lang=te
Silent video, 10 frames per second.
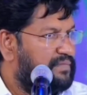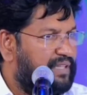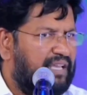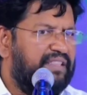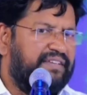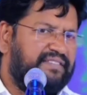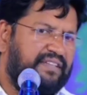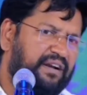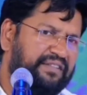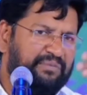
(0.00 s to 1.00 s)
ఏది
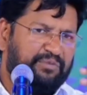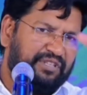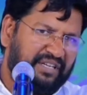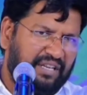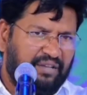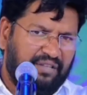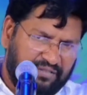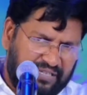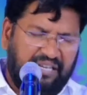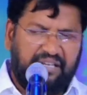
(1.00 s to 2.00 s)
తెస్తున్నాడో నీ ముందుకి నీకు
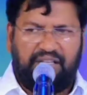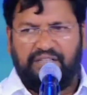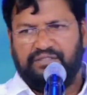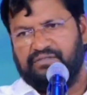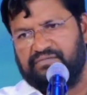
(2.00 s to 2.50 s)
తెలుసు ఆయనకు తెలుసు